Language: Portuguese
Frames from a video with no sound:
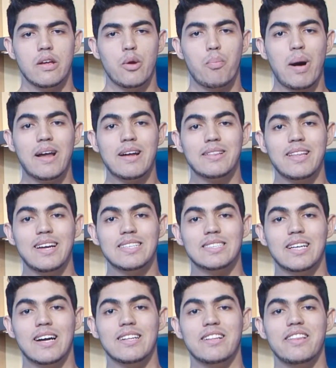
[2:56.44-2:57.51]
E para ter
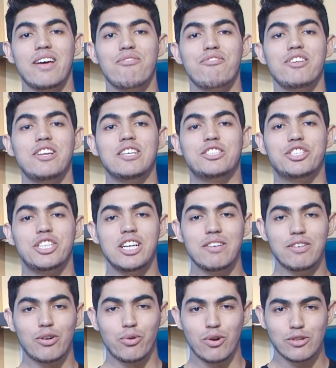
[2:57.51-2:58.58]
entrada
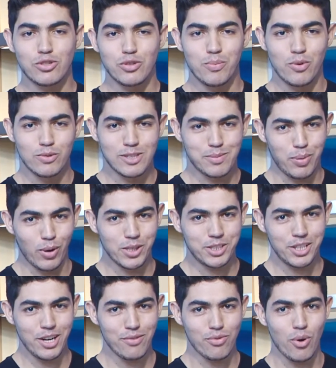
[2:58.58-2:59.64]
definitiva no nosso mundo
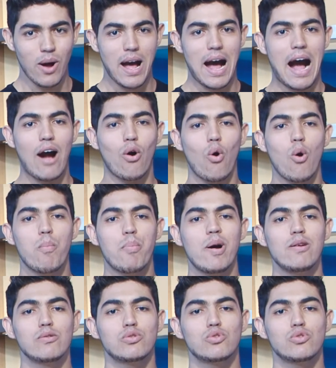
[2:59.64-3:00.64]
esportivo, acompanhe o